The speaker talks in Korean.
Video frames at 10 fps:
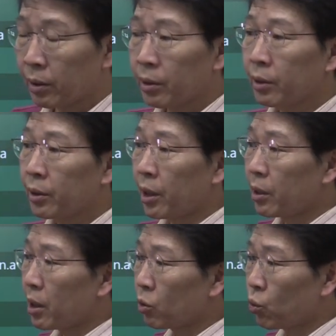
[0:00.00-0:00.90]
그, 그
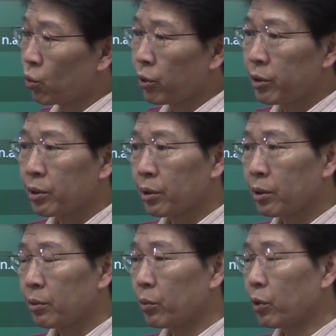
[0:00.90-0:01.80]
생리학
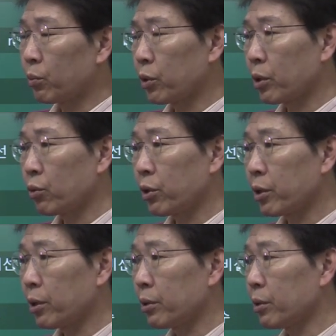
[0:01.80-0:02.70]
용어에서 뭐 뭐라
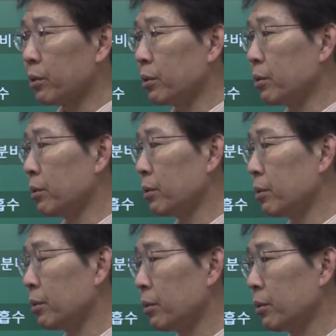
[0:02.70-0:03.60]
그럴까 어떤
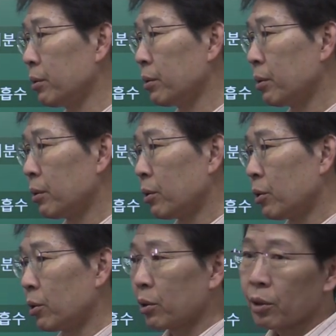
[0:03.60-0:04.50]
그,
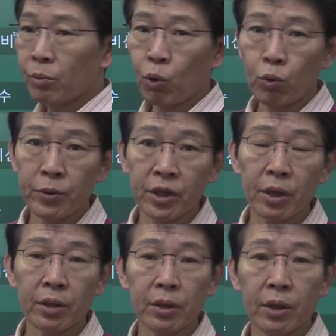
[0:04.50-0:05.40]
그
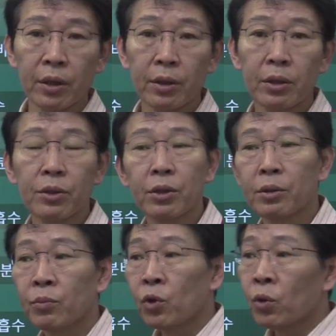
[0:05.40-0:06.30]
몰핀이라든가 이런
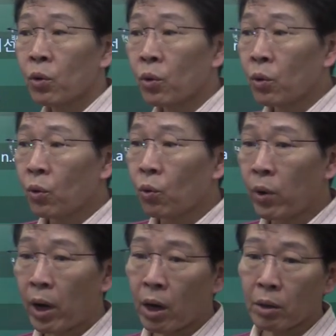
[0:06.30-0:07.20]
것처럼
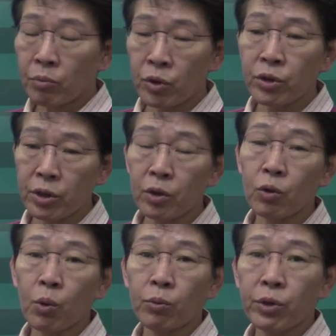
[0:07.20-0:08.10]
화학
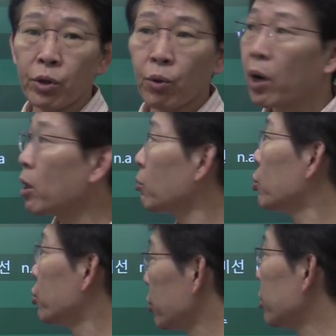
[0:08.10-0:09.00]
물질로 보면 돼요. 화학
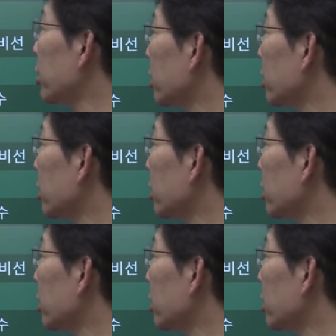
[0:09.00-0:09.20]
물질을